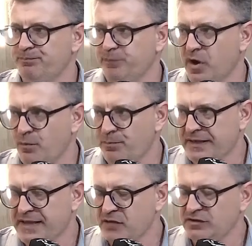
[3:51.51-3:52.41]
é o
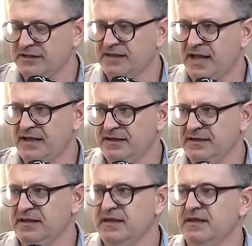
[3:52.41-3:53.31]
pequeno detalhe
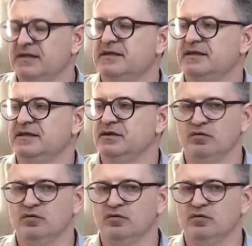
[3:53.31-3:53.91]
que